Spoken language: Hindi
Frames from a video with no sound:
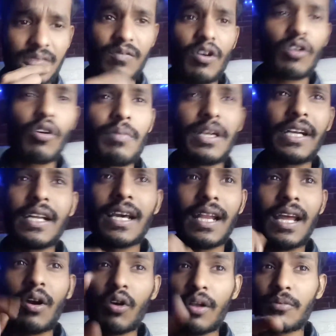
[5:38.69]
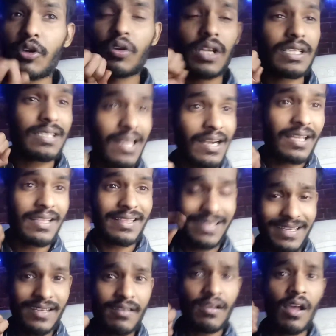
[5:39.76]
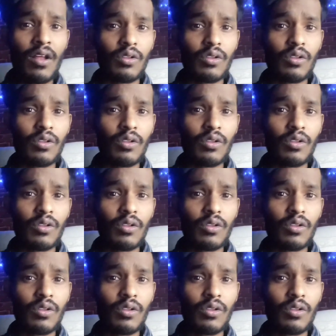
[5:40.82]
इस ब्लॉग को भी एडिट करना है और अभी हो रहे हैं साढ़े तीन